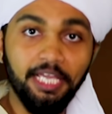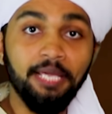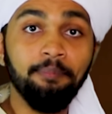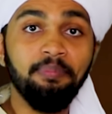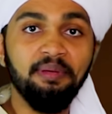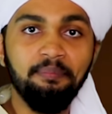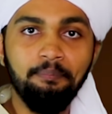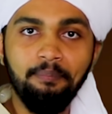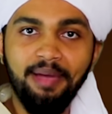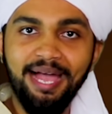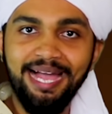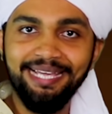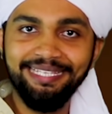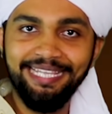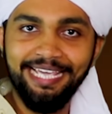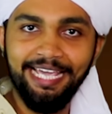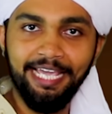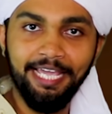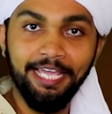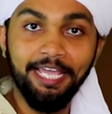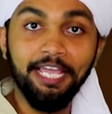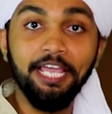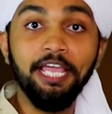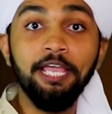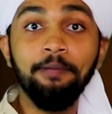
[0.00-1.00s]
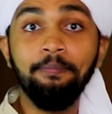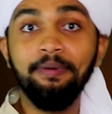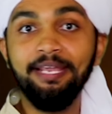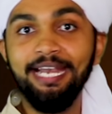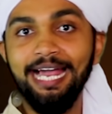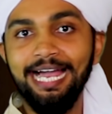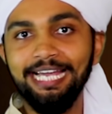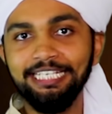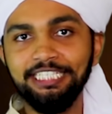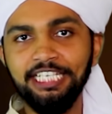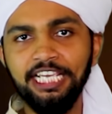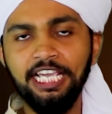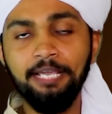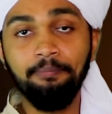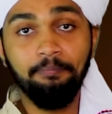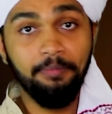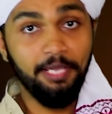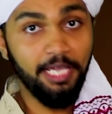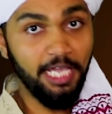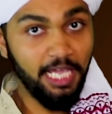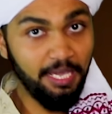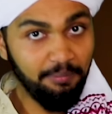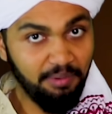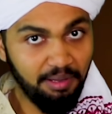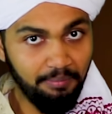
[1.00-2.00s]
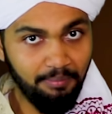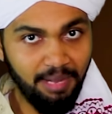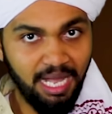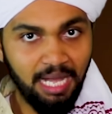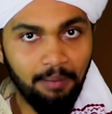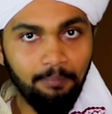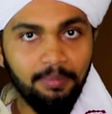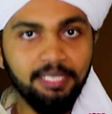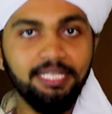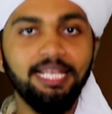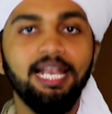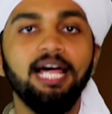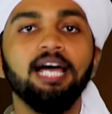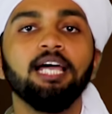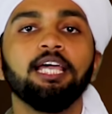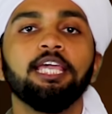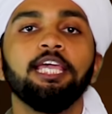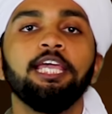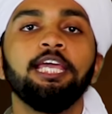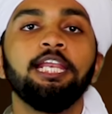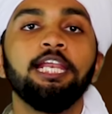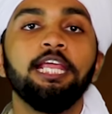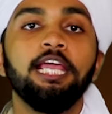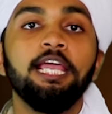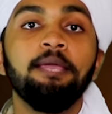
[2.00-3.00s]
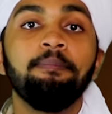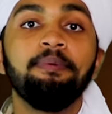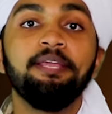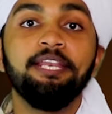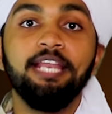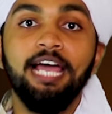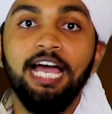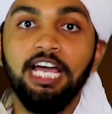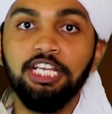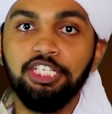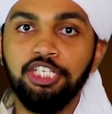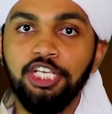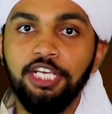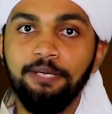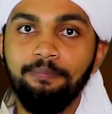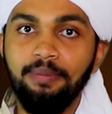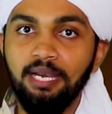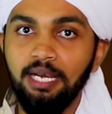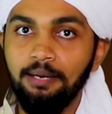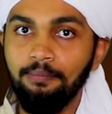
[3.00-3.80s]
ابن باديه ابن عجيب ابن محمد العقيل ابن عجيب